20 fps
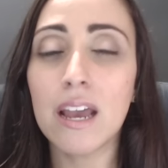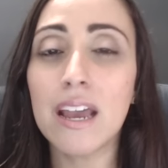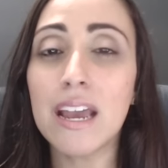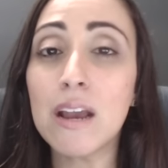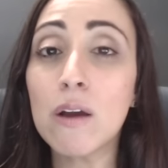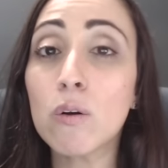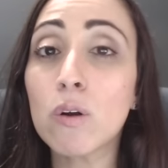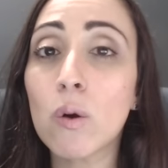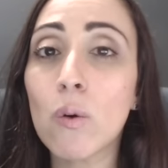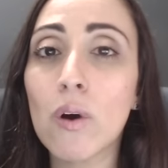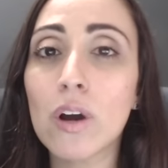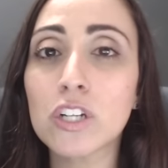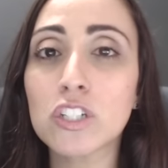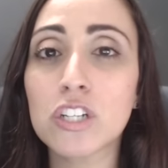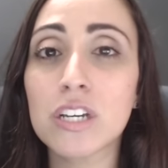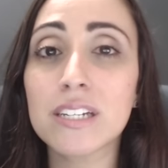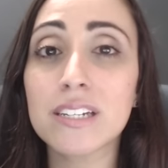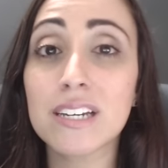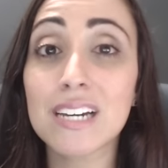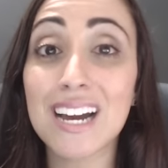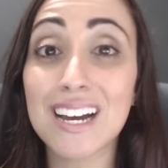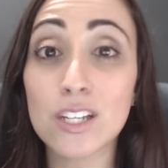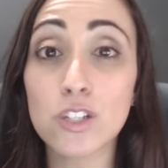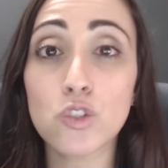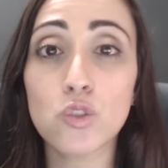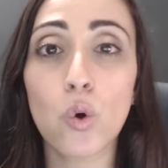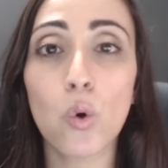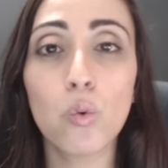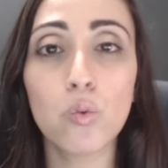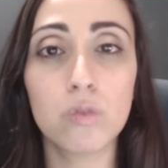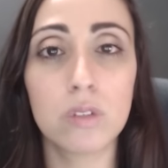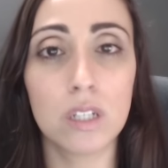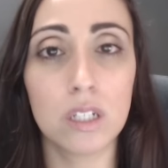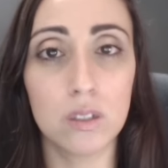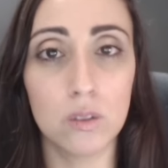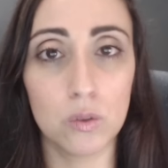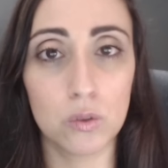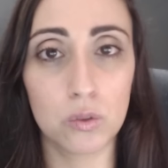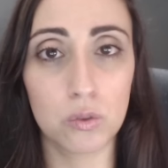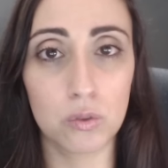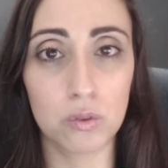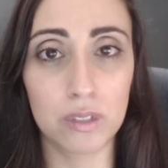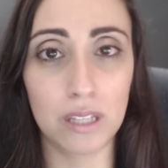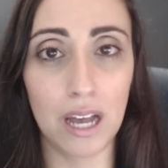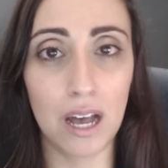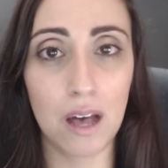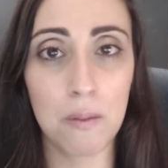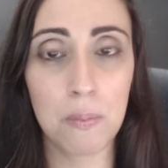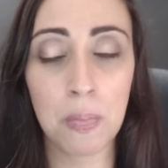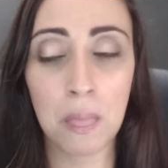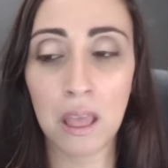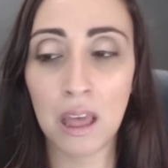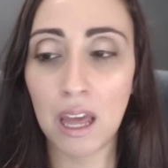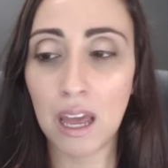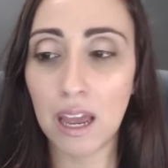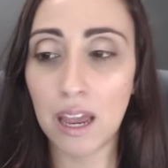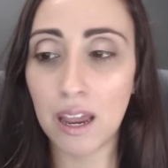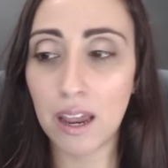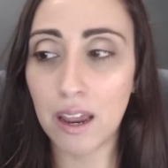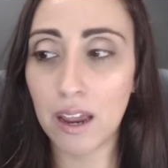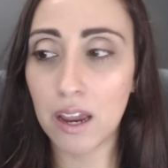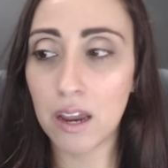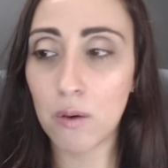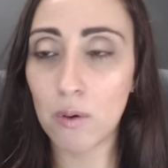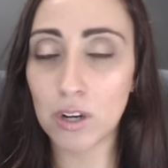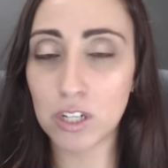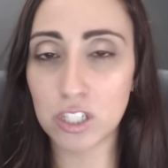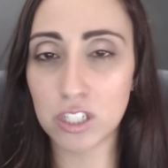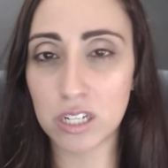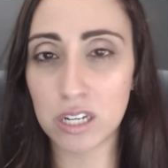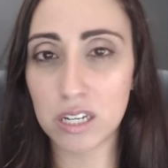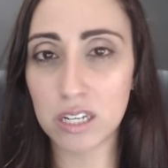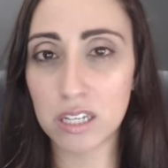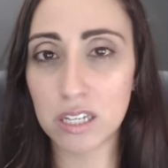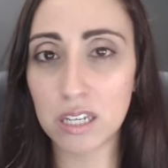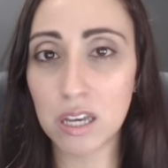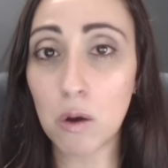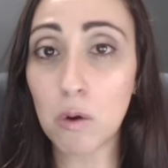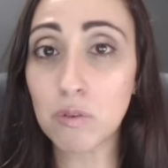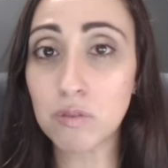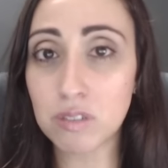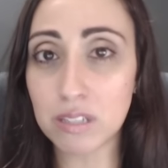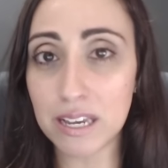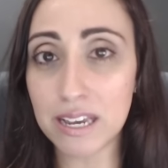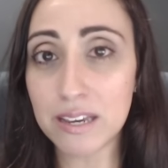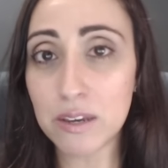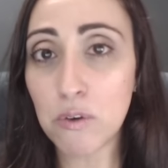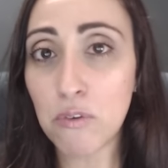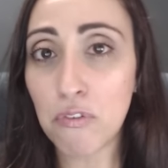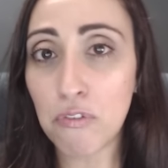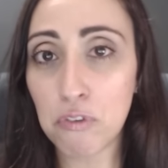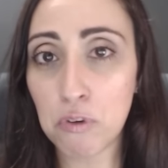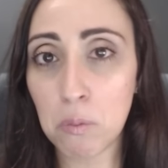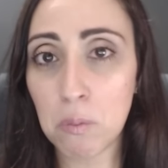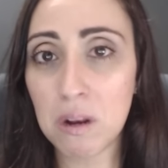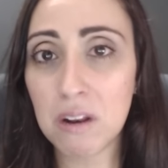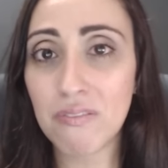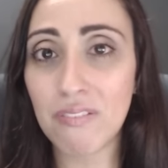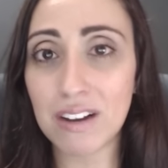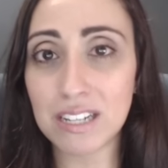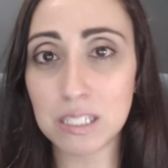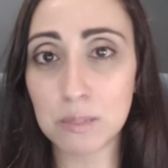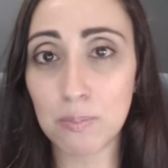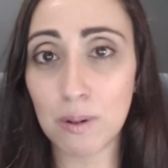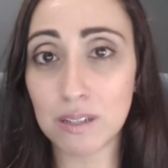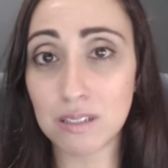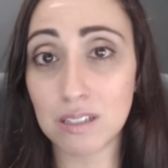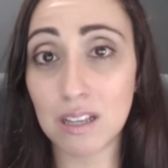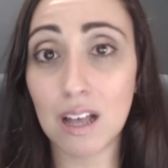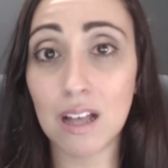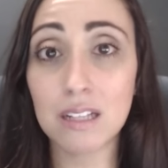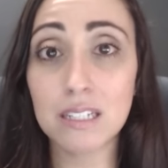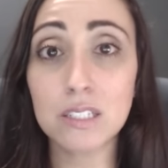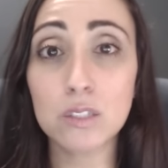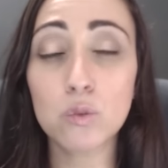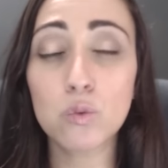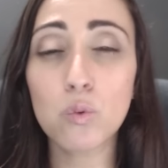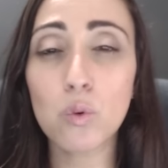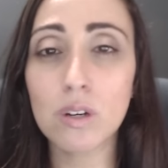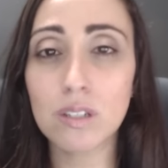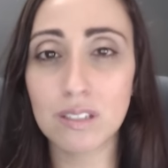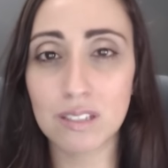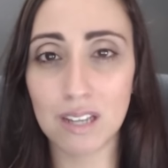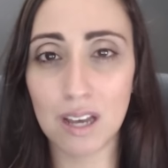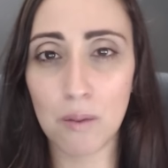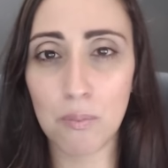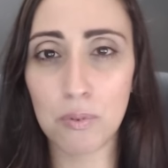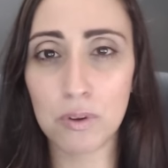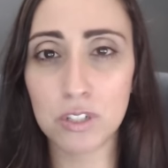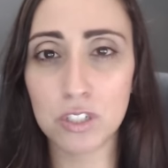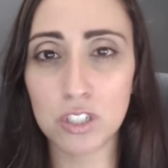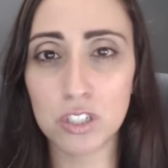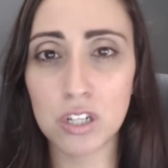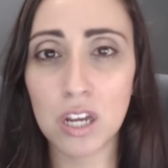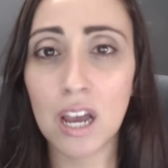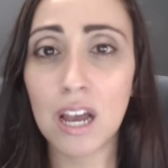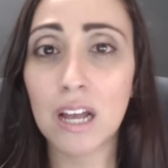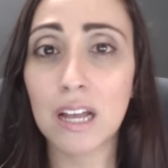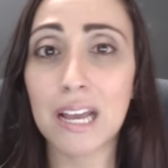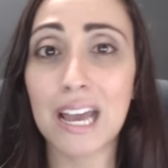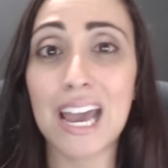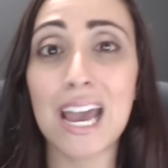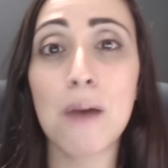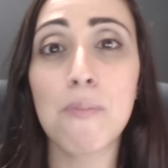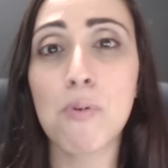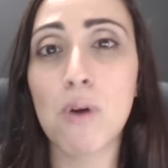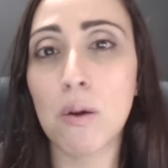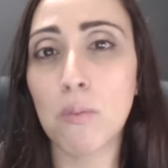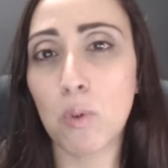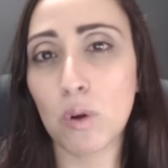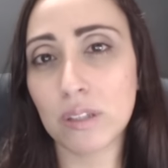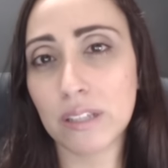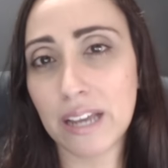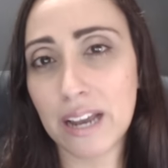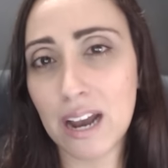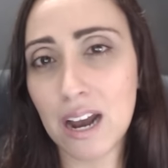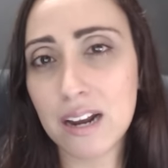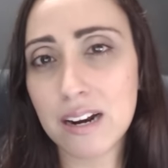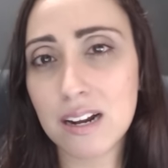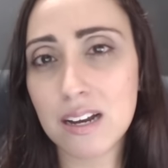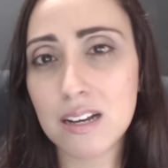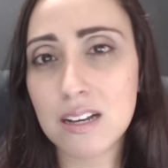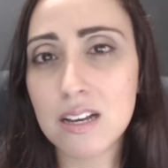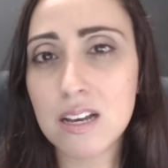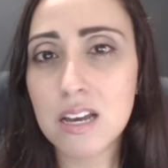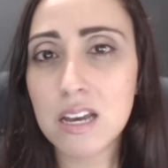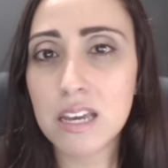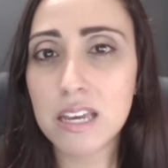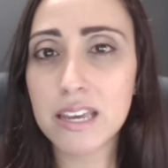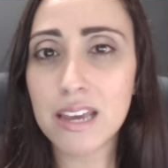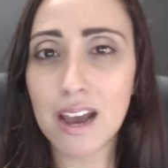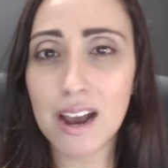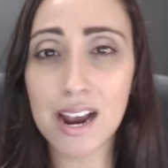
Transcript: Eu não achei que casou tanto, tá? É, eu achei que. Eu sei que o filme ele vai se passar em duas épocas: época moderna e a